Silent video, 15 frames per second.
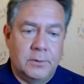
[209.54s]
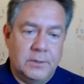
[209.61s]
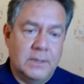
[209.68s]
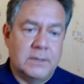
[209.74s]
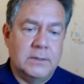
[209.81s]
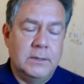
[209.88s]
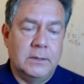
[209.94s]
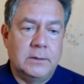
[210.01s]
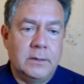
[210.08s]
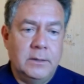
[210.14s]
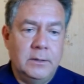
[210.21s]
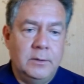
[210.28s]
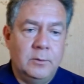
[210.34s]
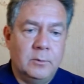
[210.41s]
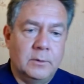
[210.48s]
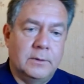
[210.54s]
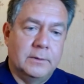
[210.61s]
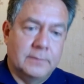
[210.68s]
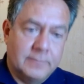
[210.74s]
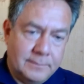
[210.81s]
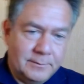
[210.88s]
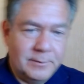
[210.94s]
Вот сейчас некоторые
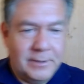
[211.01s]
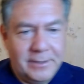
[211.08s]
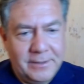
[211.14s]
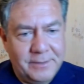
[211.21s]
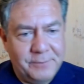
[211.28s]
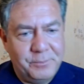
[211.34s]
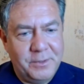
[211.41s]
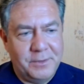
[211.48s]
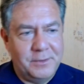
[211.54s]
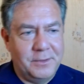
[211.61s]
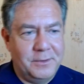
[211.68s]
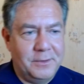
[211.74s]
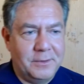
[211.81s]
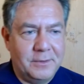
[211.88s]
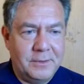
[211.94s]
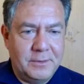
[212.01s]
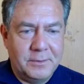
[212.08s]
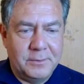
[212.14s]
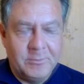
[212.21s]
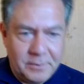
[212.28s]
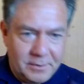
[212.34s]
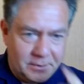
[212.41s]
идиоты, ой, опять Татьяна
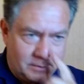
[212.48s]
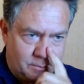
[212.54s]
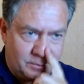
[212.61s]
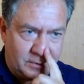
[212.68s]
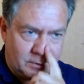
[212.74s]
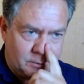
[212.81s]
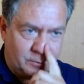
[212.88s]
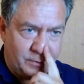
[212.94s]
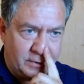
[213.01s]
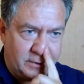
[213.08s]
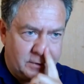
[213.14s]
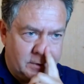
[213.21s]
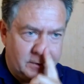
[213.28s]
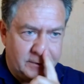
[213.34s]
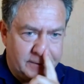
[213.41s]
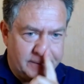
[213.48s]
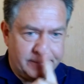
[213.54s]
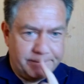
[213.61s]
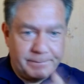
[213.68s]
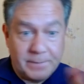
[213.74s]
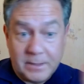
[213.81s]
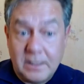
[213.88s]
Олеговна, я прошу
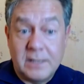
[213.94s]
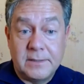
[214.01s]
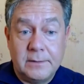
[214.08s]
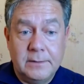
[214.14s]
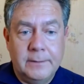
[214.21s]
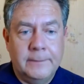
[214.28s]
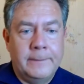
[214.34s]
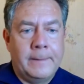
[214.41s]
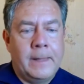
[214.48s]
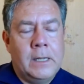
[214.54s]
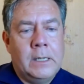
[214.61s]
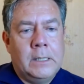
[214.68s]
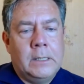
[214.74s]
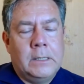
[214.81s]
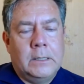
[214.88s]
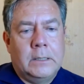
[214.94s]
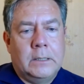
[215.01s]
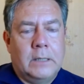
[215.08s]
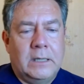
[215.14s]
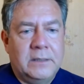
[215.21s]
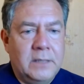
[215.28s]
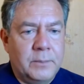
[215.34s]
прощения, козлы,
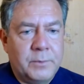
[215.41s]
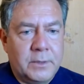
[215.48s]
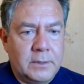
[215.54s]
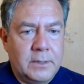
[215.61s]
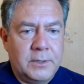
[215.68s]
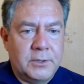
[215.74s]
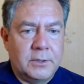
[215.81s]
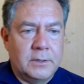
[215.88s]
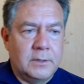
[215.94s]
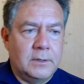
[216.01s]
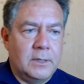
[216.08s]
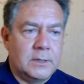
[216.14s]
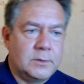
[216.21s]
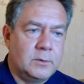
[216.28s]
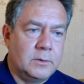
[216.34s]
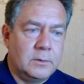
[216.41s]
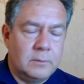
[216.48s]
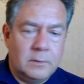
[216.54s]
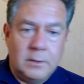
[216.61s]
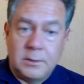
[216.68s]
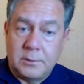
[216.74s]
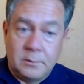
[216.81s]
адепты товарища
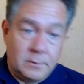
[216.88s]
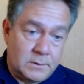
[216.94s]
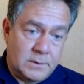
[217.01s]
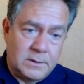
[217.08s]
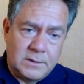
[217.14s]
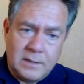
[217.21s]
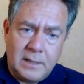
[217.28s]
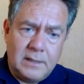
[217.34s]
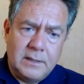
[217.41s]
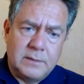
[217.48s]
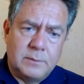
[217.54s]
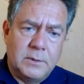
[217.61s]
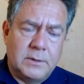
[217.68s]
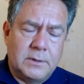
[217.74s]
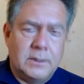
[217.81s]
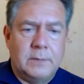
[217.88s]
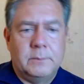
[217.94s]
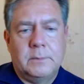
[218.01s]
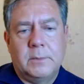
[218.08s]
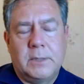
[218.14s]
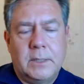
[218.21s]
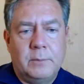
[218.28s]
Катасонова говорят, что вот социализм – это там
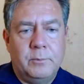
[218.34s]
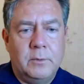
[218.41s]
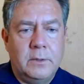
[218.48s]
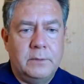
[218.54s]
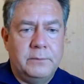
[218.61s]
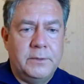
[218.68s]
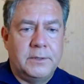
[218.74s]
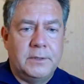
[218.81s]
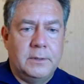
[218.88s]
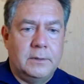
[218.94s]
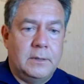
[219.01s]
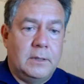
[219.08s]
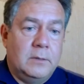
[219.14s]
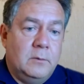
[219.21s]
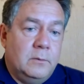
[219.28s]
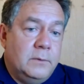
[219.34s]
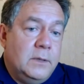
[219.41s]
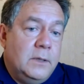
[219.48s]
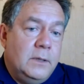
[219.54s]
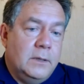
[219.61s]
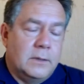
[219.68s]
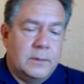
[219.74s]
монополия внешней торговли.
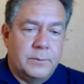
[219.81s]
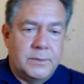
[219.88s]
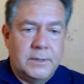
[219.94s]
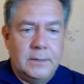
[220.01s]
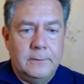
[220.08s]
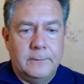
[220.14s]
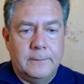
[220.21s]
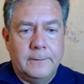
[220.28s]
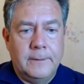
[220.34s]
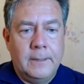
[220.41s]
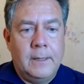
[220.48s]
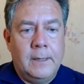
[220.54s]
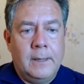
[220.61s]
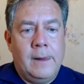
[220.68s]
Да нет, абсолютно.